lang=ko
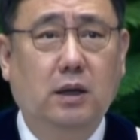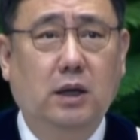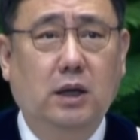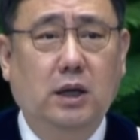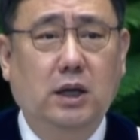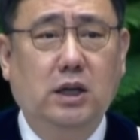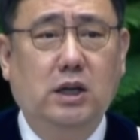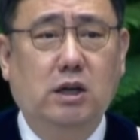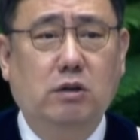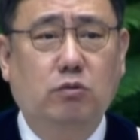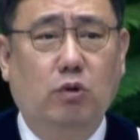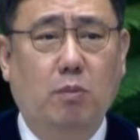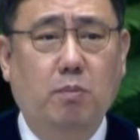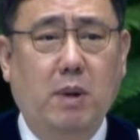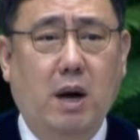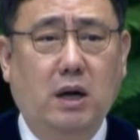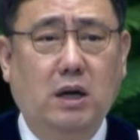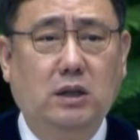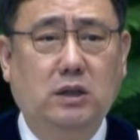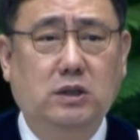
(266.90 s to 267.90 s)
이러한
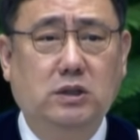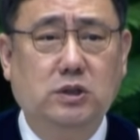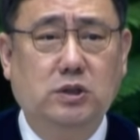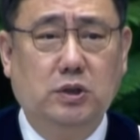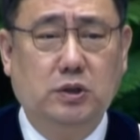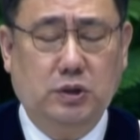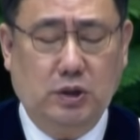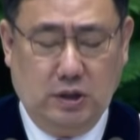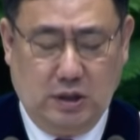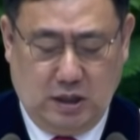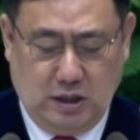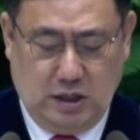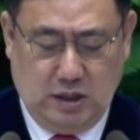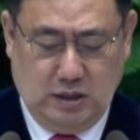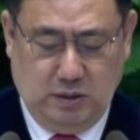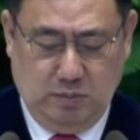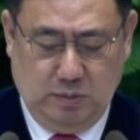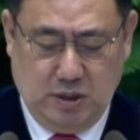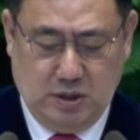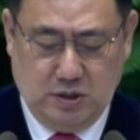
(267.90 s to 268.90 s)
원망을 들으셨던
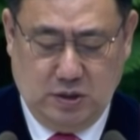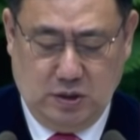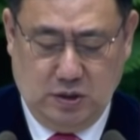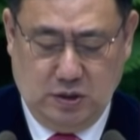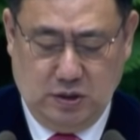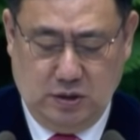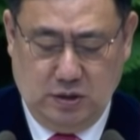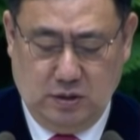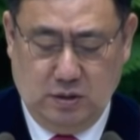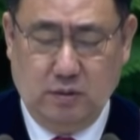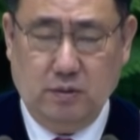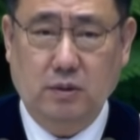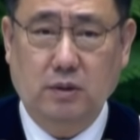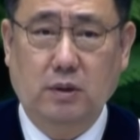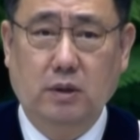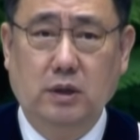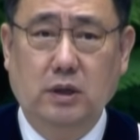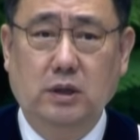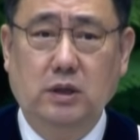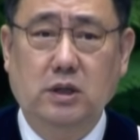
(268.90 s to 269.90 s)
하나님께서는
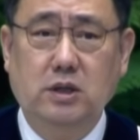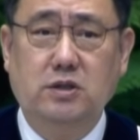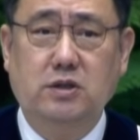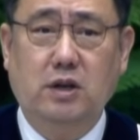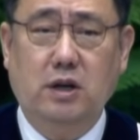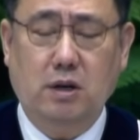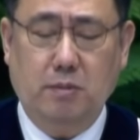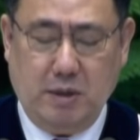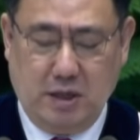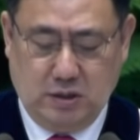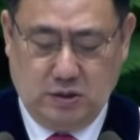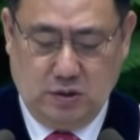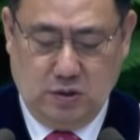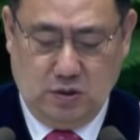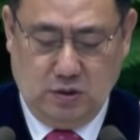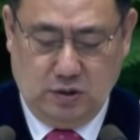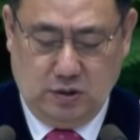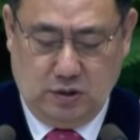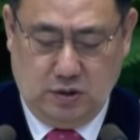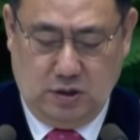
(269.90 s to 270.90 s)
이스라엘
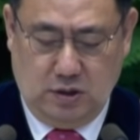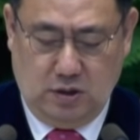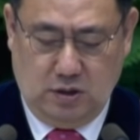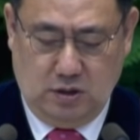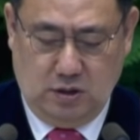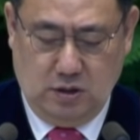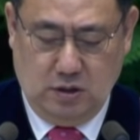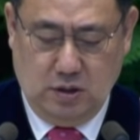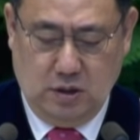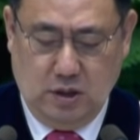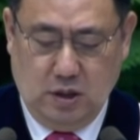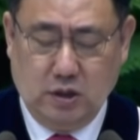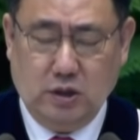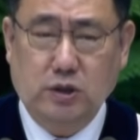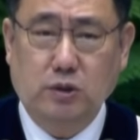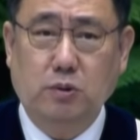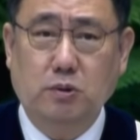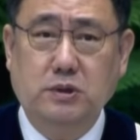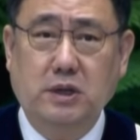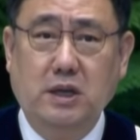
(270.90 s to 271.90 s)
백성들을
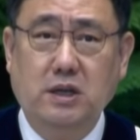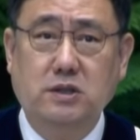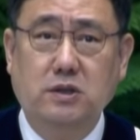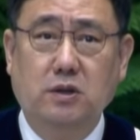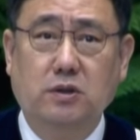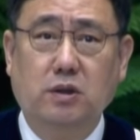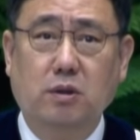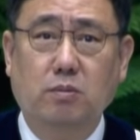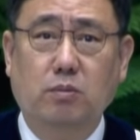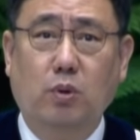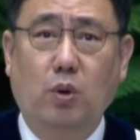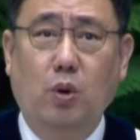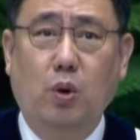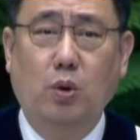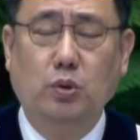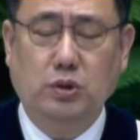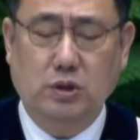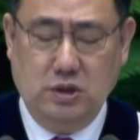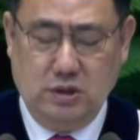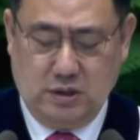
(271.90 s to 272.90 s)
그곳에 있었던
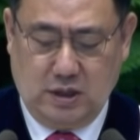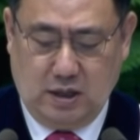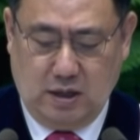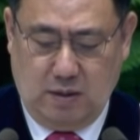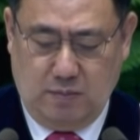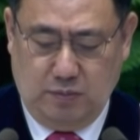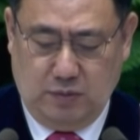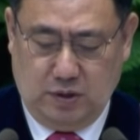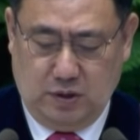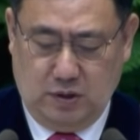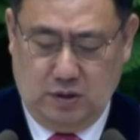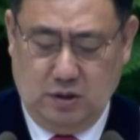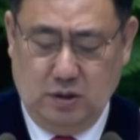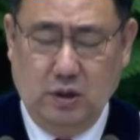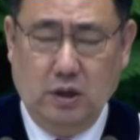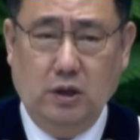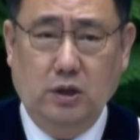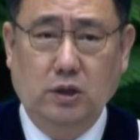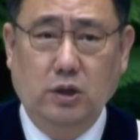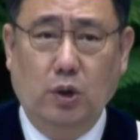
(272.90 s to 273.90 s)
모든 사람들,
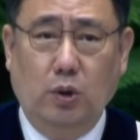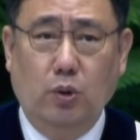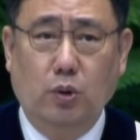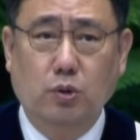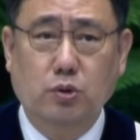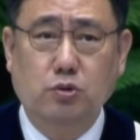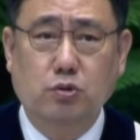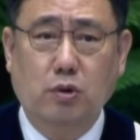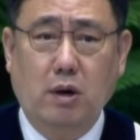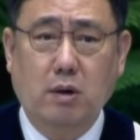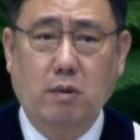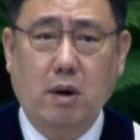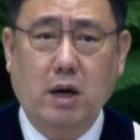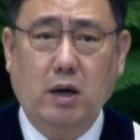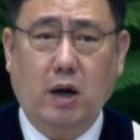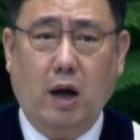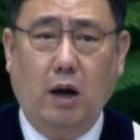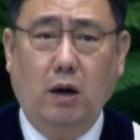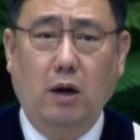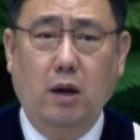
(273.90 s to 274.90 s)
여호수아와
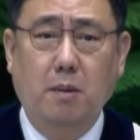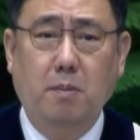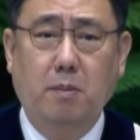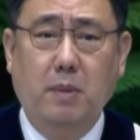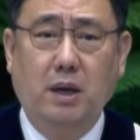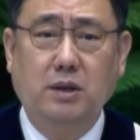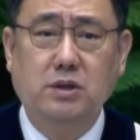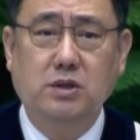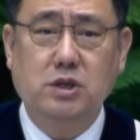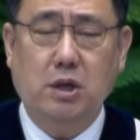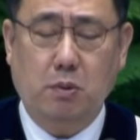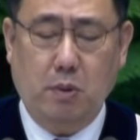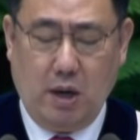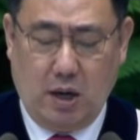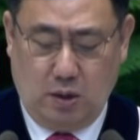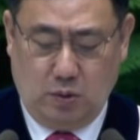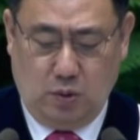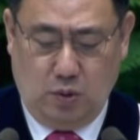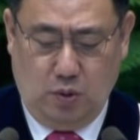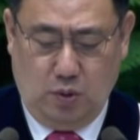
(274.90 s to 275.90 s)
갈렙만
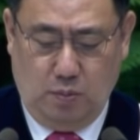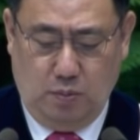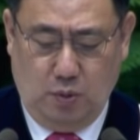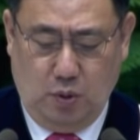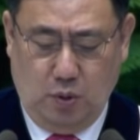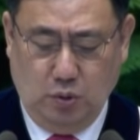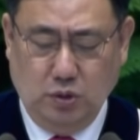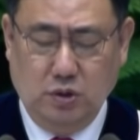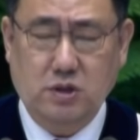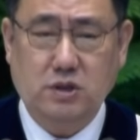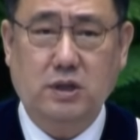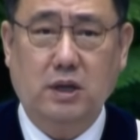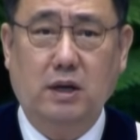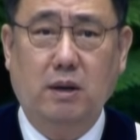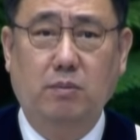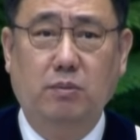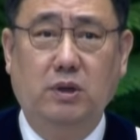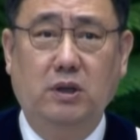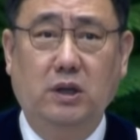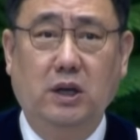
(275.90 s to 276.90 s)
제외하고 모든
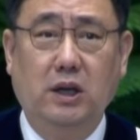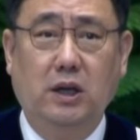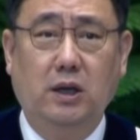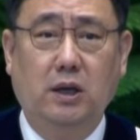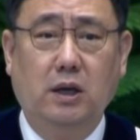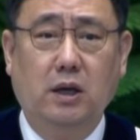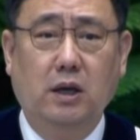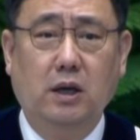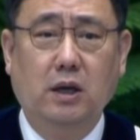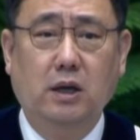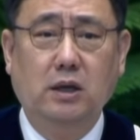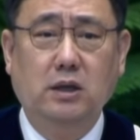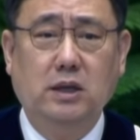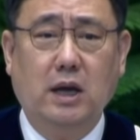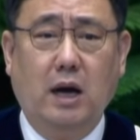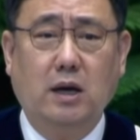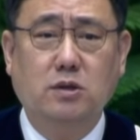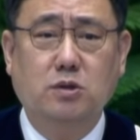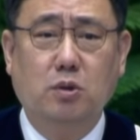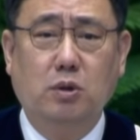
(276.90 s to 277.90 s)
사람들이
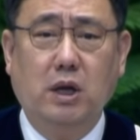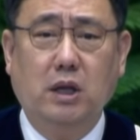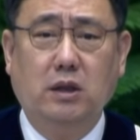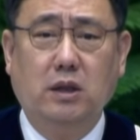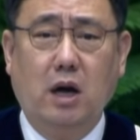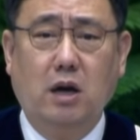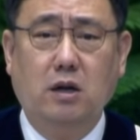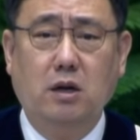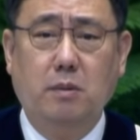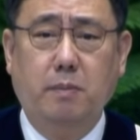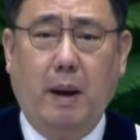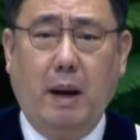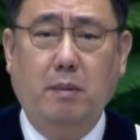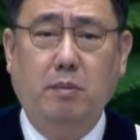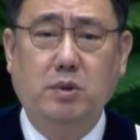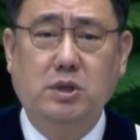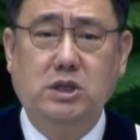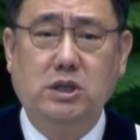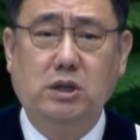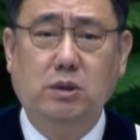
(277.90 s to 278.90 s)
약속의 땅을
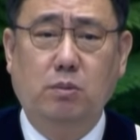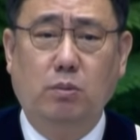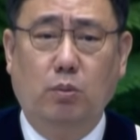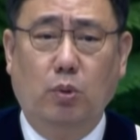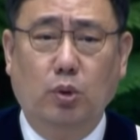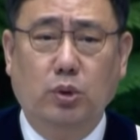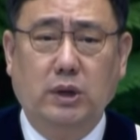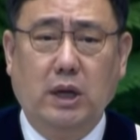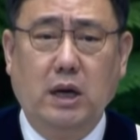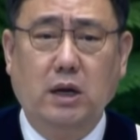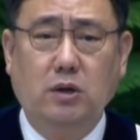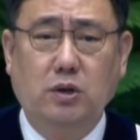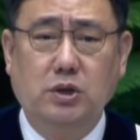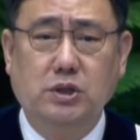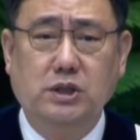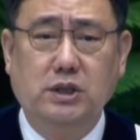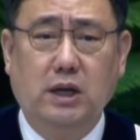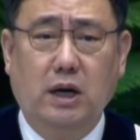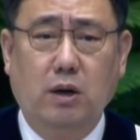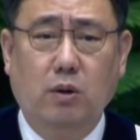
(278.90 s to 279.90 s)
밟지 못할
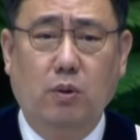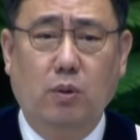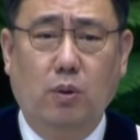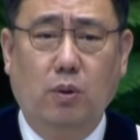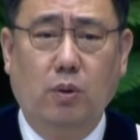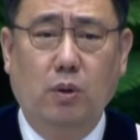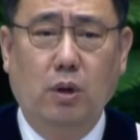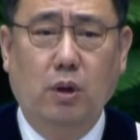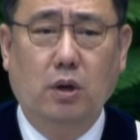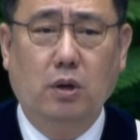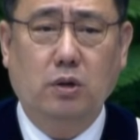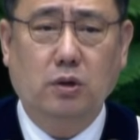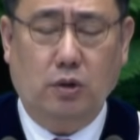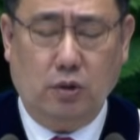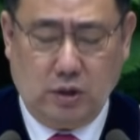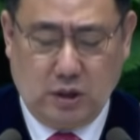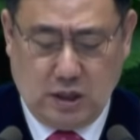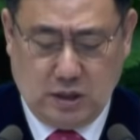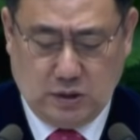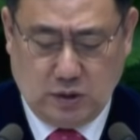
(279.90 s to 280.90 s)
것이라고
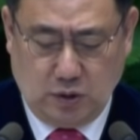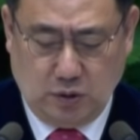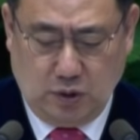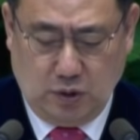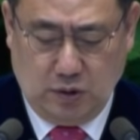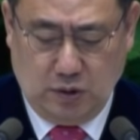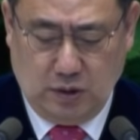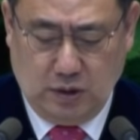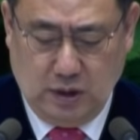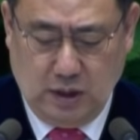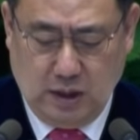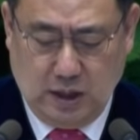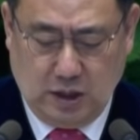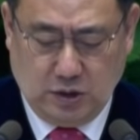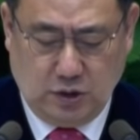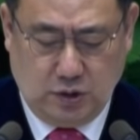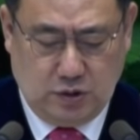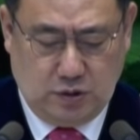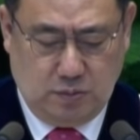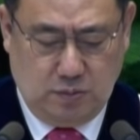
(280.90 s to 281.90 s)
그렇게
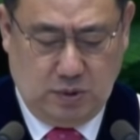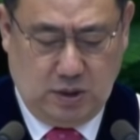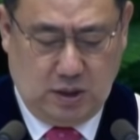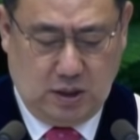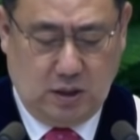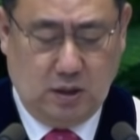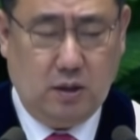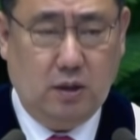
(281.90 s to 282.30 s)
선언하셨습니다.